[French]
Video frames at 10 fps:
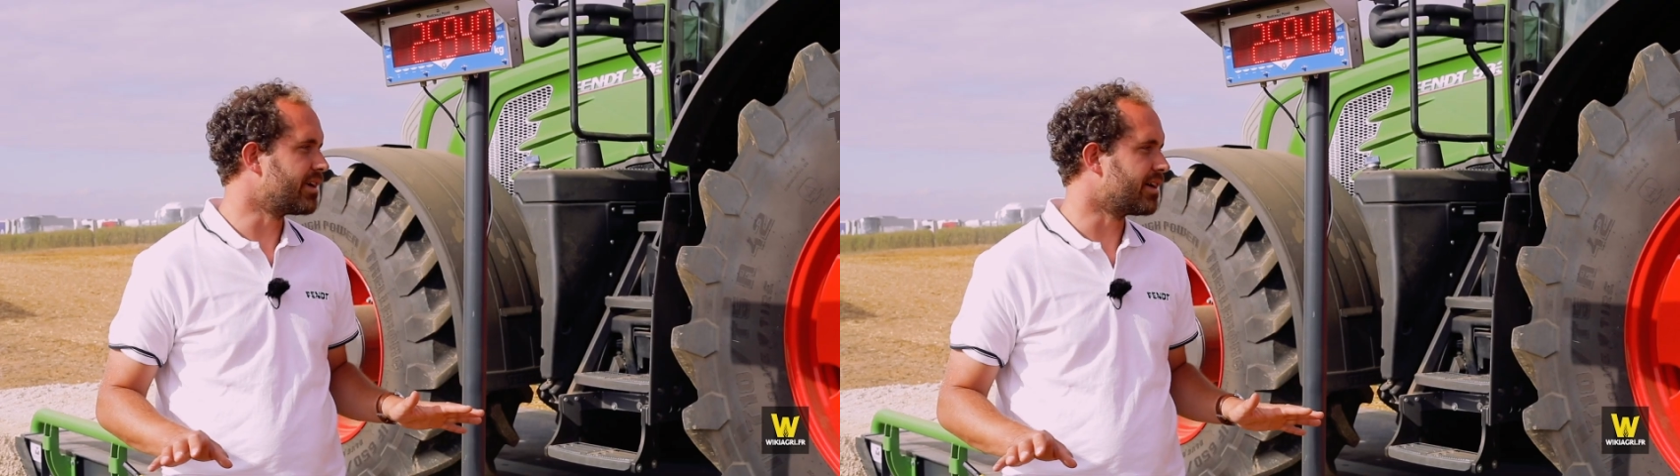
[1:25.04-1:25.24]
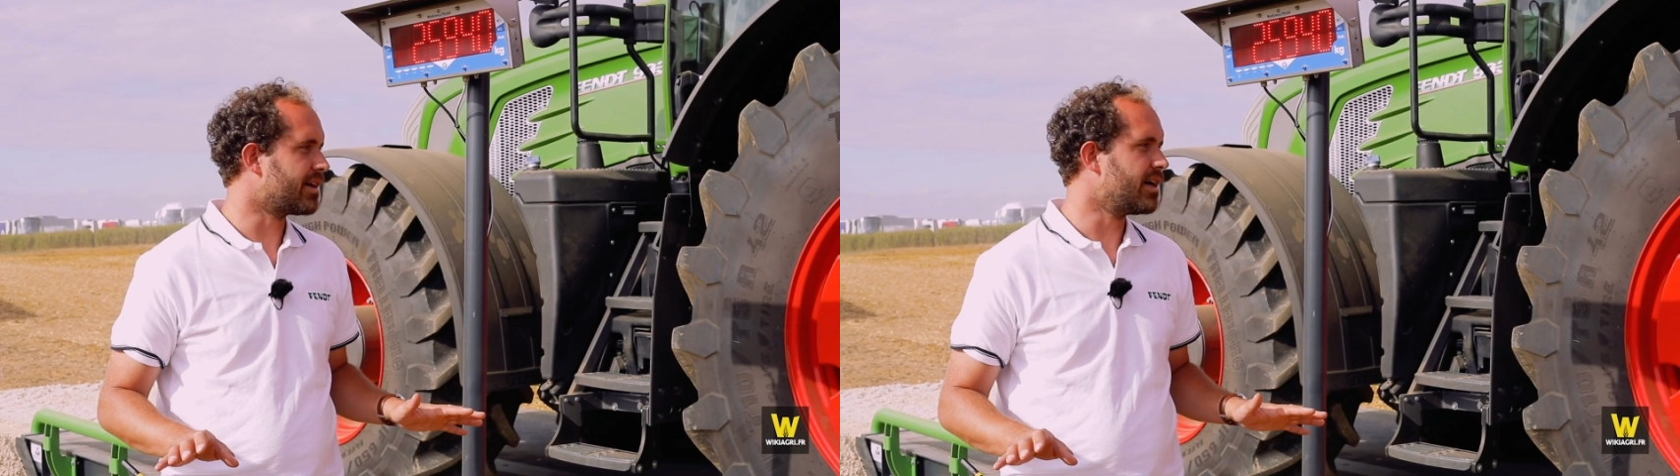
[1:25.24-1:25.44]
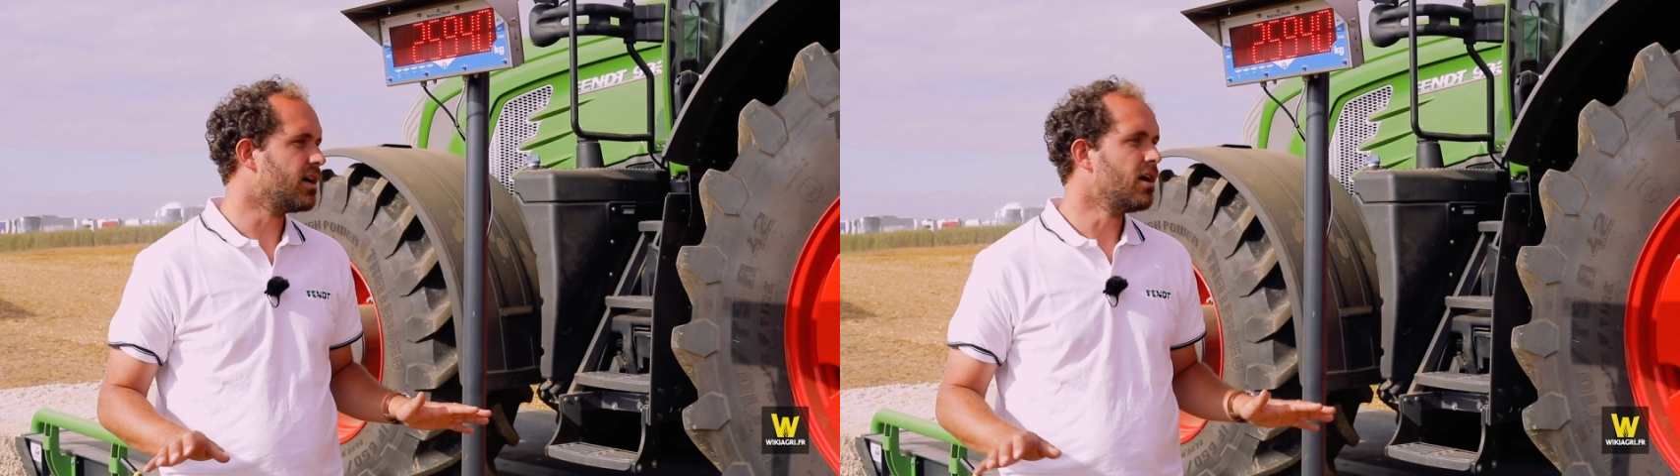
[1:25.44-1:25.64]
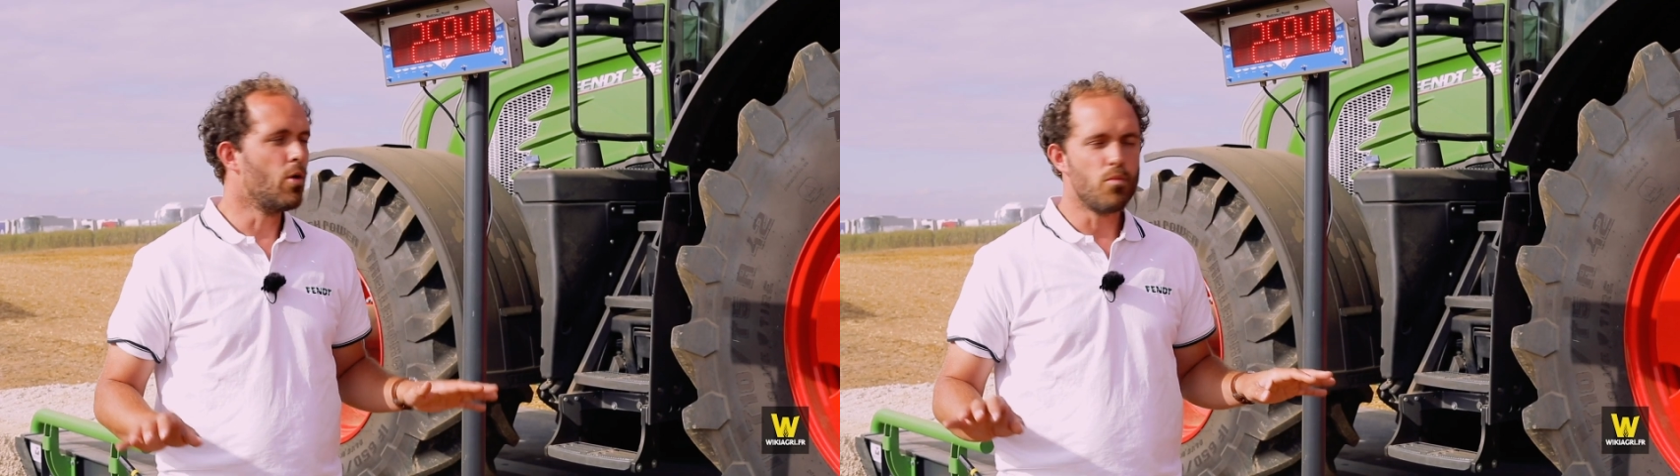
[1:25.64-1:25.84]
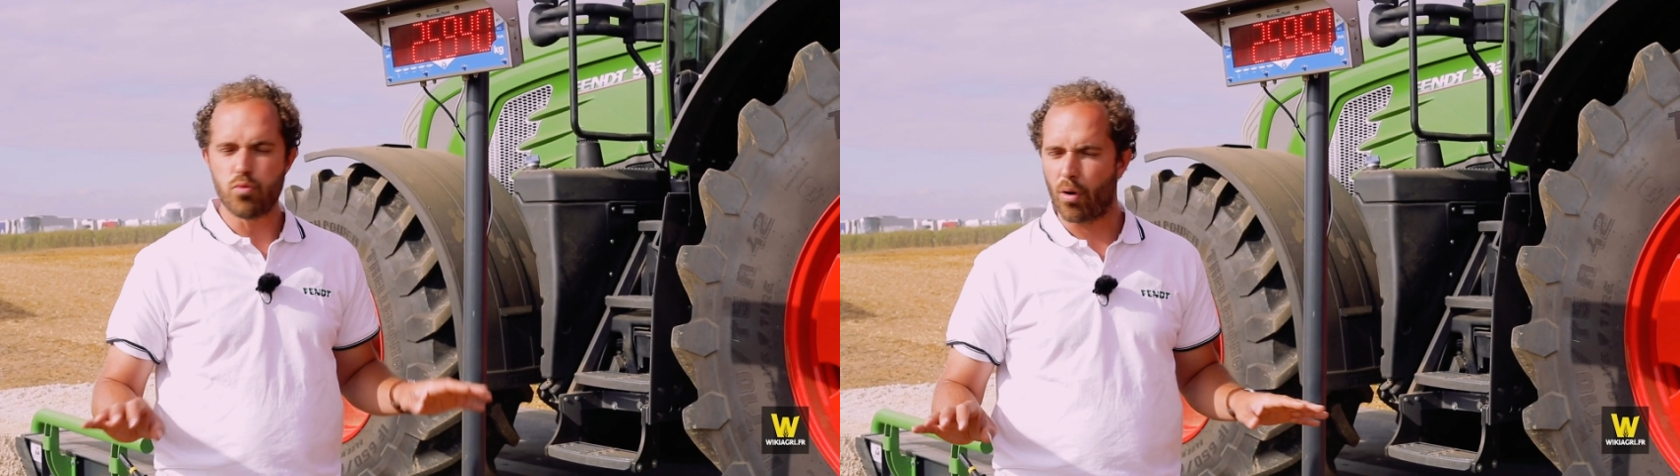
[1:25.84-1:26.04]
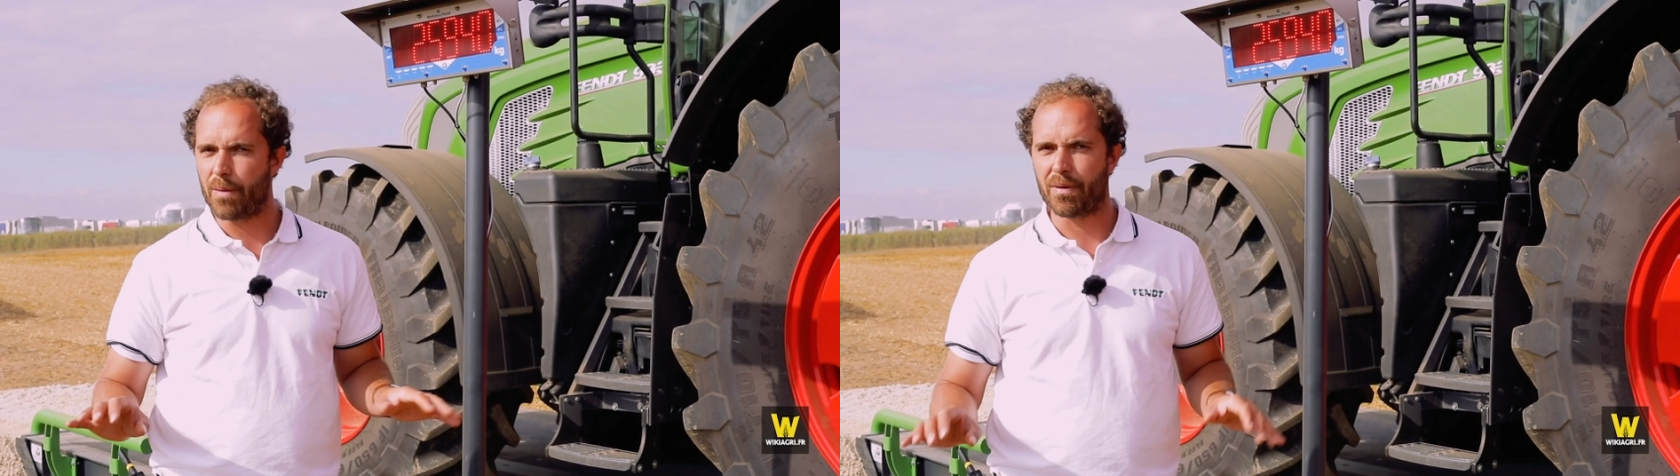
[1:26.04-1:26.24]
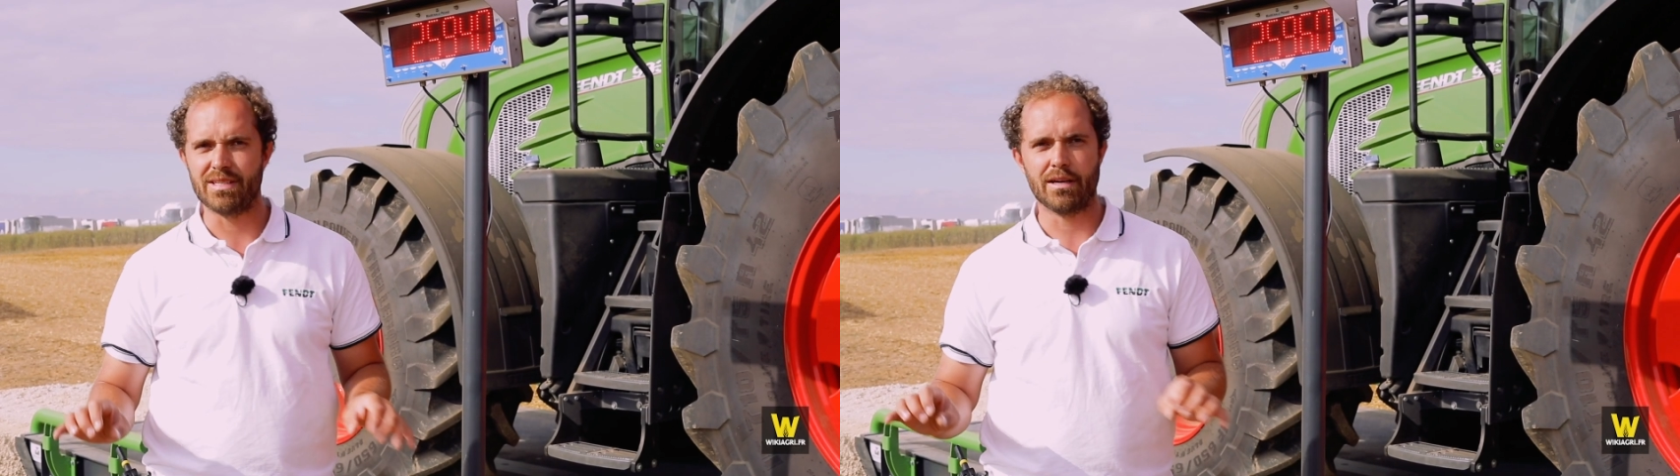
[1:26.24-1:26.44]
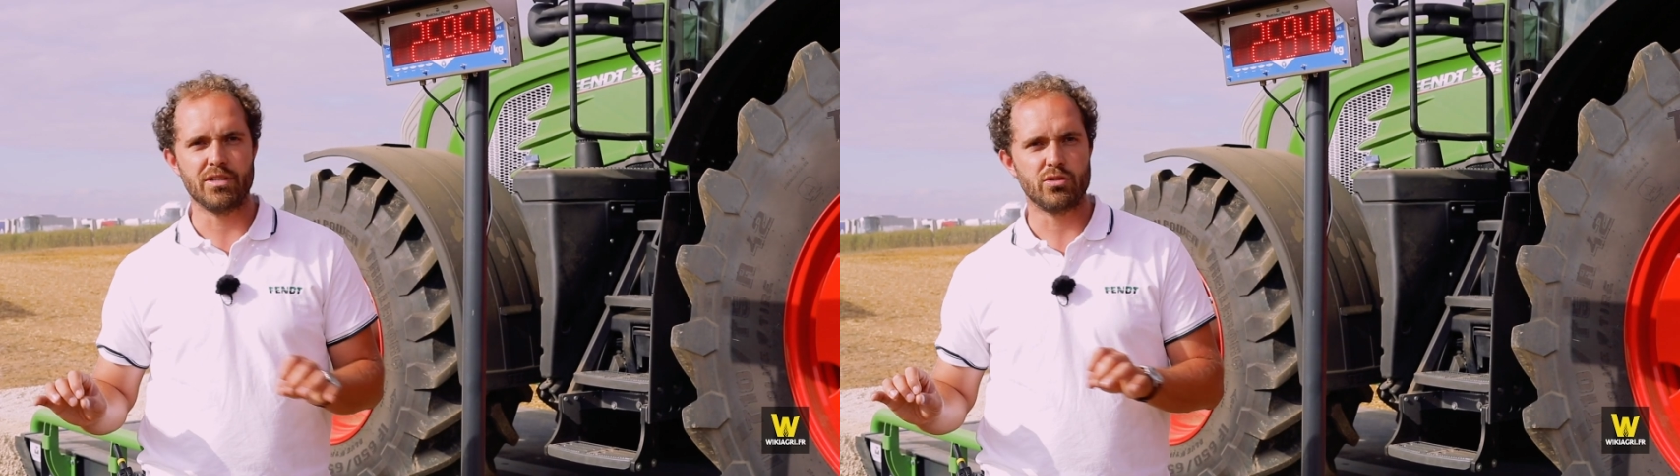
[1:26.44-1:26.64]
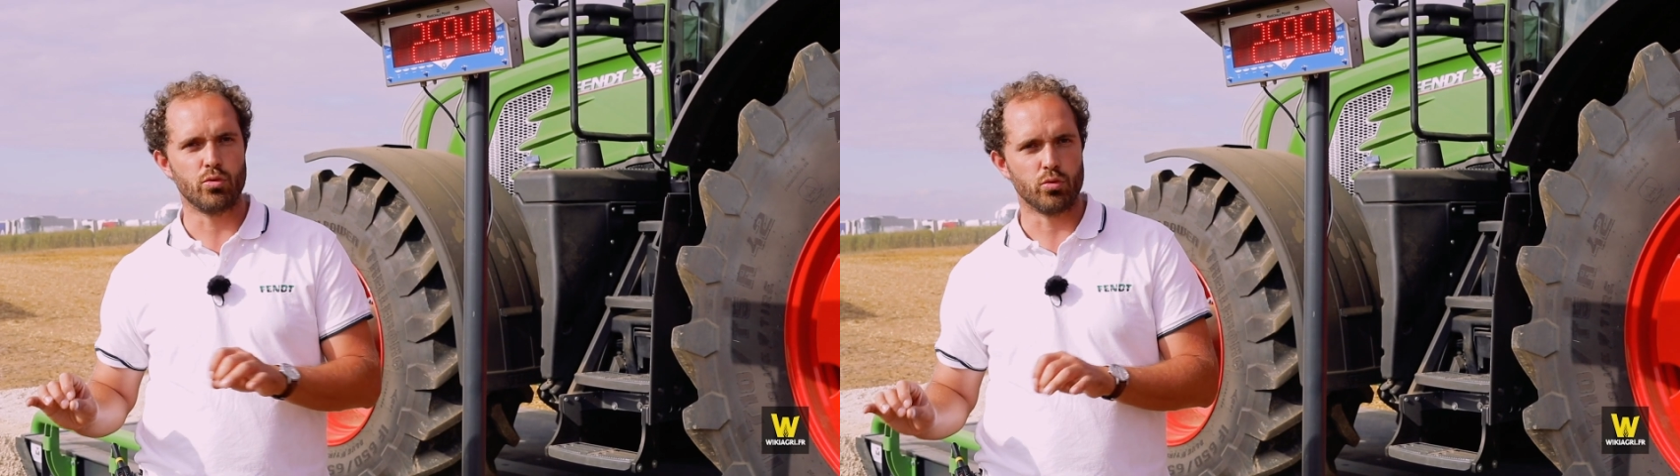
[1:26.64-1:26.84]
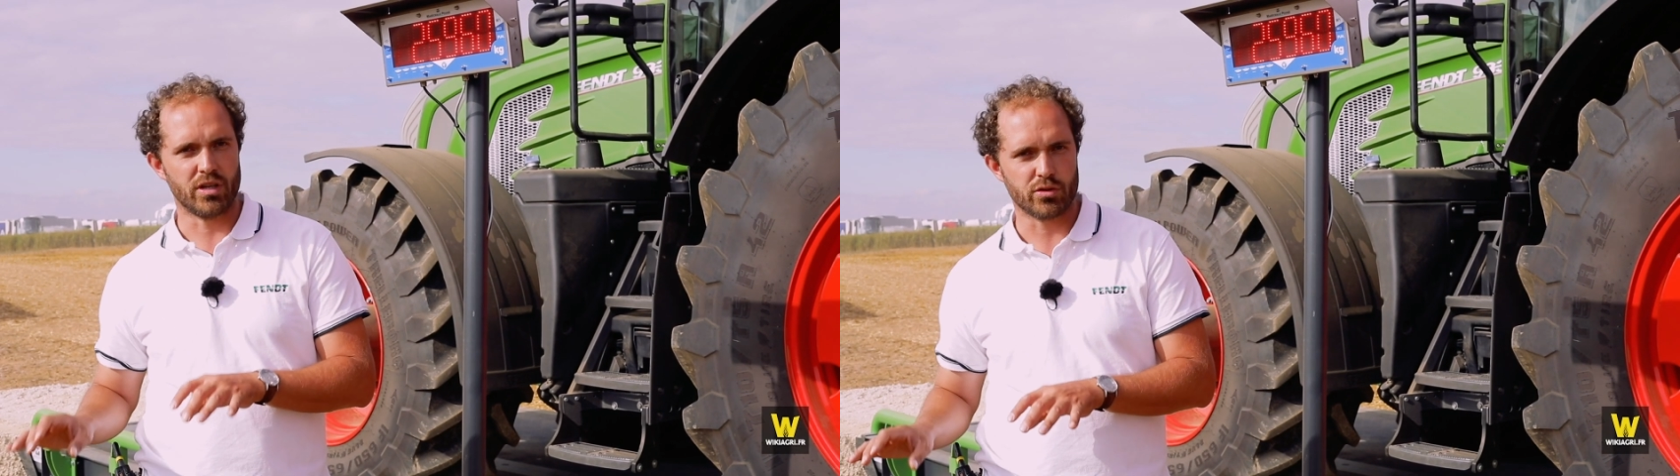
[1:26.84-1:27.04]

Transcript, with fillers: aucun cas pour la préservation